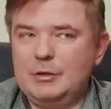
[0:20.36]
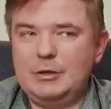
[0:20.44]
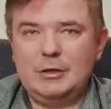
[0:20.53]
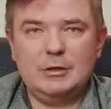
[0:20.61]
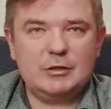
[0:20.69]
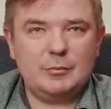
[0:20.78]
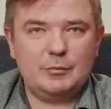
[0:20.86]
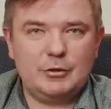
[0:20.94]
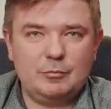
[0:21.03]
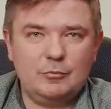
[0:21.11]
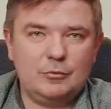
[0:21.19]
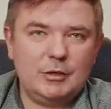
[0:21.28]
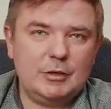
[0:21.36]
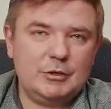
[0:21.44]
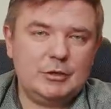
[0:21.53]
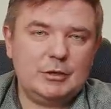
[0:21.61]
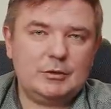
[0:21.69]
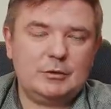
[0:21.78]
поделился, почему я
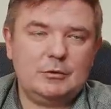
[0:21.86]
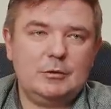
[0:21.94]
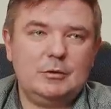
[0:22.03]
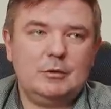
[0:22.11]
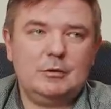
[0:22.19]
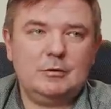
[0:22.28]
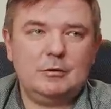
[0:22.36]
сейчас э,